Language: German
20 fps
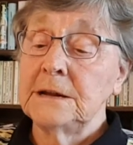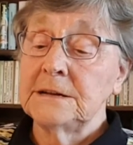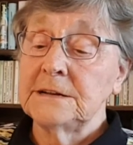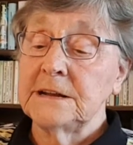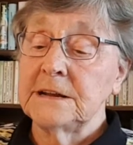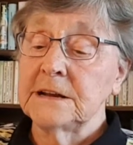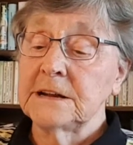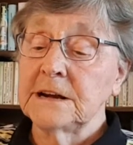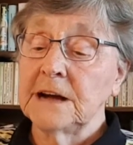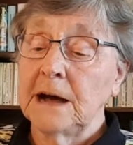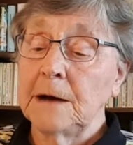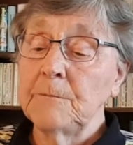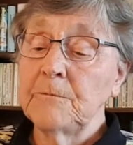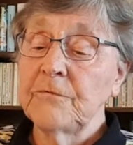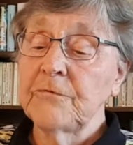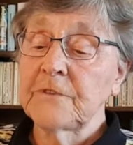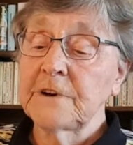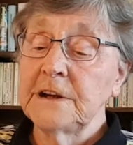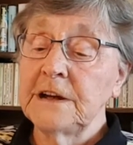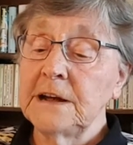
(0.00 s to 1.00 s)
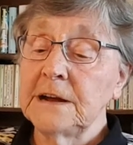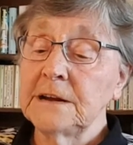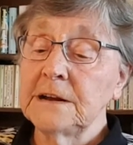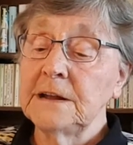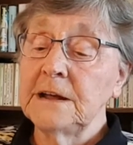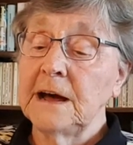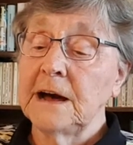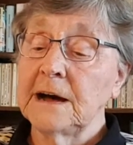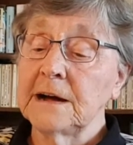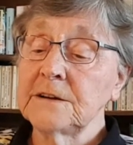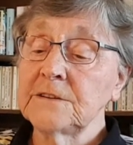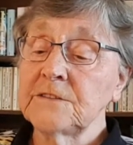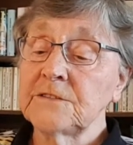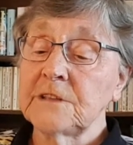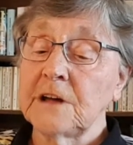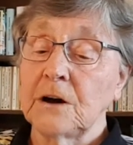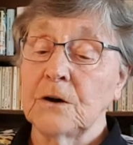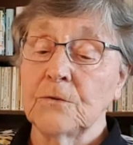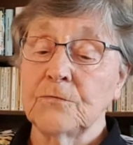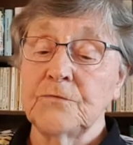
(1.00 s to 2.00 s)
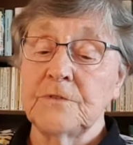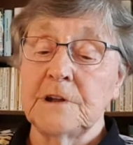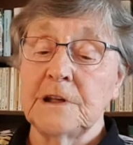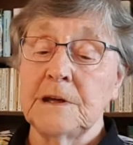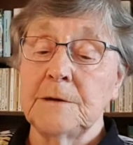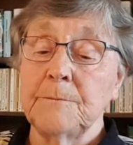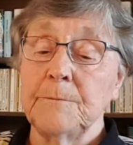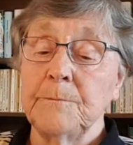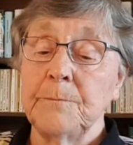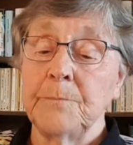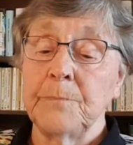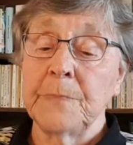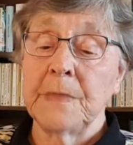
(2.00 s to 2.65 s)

den Kampf gegen die Angst aufnehmen.